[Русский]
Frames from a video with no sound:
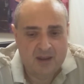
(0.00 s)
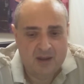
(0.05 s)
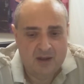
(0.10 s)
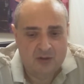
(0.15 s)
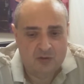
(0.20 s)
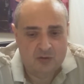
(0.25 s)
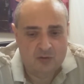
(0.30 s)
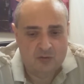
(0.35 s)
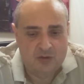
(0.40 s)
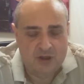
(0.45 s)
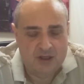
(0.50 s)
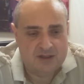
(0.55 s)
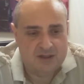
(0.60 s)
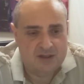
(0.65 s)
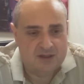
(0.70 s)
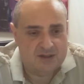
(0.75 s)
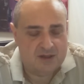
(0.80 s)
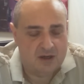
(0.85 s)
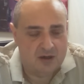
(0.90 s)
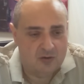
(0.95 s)
Ну,
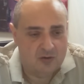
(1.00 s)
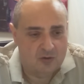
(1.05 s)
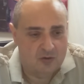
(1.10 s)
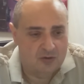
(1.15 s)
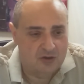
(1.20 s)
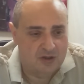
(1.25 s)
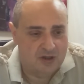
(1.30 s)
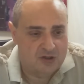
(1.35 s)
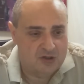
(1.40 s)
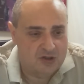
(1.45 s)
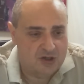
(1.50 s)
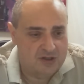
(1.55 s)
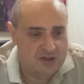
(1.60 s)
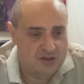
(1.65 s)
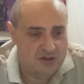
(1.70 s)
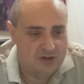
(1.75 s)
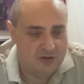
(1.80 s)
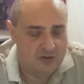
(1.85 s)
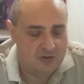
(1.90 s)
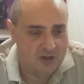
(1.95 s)
если закроют
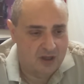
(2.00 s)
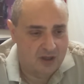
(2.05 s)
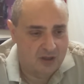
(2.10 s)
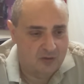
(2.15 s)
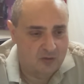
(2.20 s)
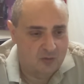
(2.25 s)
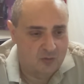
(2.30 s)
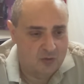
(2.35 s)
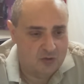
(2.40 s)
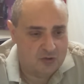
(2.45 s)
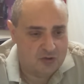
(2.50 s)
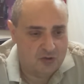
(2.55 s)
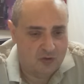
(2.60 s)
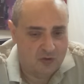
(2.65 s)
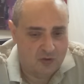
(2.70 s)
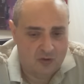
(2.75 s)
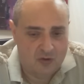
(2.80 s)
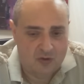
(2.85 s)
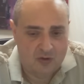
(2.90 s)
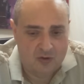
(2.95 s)
Аль-Джазиру, я думаю,
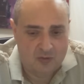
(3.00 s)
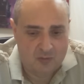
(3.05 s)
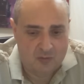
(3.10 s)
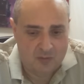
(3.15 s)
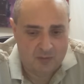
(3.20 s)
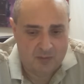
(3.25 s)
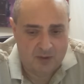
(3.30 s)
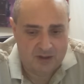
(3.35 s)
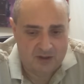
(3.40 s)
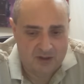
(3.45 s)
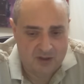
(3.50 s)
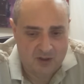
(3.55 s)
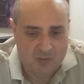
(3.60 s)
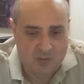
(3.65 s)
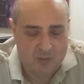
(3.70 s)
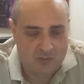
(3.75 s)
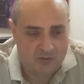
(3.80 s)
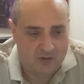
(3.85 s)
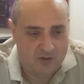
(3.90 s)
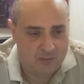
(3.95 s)
что мы
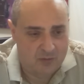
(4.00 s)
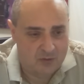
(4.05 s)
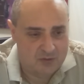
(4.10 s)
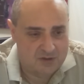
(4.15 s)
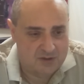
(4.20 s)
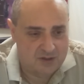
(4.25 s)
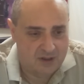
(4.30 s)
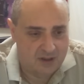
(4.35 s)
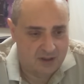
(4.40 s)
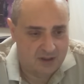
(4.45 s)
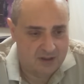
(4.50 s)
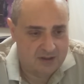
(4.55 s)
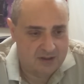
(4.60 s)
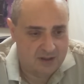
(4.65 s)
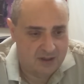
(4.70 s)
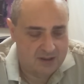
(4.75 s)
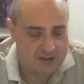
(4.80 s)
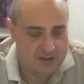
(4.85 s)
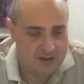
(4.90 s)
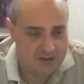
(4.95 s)
поднимем вопрос
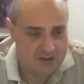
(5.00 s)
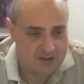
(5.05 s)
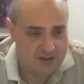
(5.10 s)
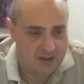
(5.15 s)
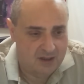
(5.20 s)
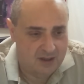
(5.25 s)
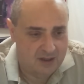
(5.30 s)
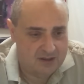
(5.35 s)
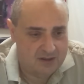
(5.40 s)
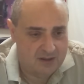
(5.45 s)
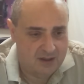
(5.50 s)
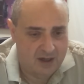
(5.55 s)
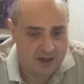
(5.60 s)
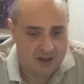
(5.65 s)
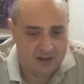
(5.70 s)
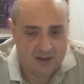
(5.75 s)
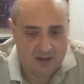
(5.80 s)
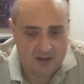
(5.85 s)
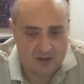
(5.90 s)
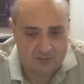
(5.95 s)
закрытия российских этих
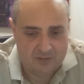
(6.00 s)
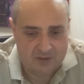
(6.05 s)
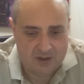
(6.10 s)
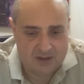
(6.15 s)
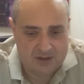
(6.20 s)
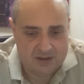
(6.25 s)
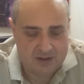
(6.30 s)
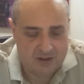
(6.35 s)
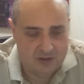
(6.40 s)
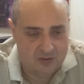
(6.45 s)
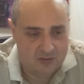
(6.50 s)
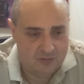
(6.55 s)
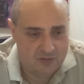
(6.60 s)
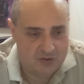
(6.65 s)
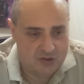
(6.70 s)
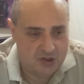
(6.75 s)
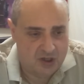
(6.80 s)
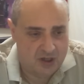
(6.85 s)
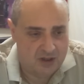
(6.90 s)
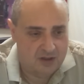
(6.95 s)
каналов на территории
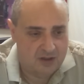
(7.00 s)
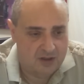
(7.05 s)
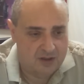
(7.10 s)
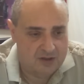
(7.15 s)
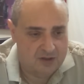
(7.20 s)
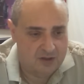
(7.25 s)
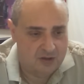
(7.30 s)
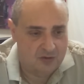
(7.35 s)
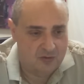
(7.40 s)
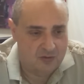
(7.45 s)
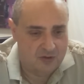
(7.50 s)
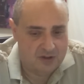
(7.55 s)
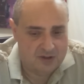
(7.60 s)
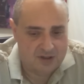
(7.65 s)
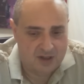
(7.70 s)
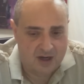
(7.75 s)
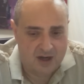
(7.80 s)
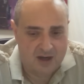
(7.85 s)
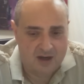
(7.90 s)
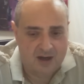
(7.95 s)
вещания на территории
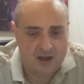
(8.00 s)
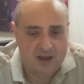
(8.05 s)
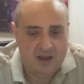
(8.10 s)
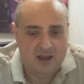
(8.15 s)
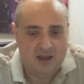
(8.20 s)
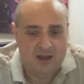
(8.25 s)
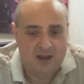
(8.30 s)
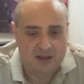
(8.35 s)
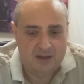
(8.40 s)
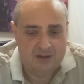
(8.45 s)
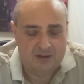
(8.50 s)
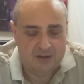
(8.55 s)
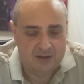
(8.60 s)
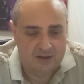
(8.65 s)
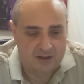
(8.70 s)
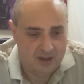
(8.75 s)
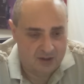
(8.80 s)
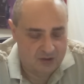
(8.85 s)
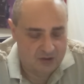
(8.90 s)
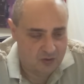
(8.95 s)
Израиля, и это
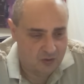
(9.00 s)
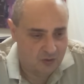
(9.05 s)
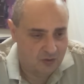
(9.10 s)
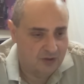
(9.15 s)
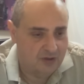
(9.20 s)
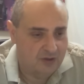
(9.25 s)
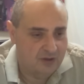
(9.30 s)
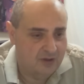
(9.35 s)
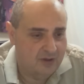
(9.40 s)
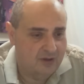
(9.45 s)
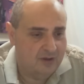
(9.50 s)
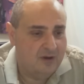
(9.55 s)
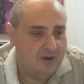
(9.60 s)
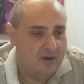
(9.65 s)
найдет э,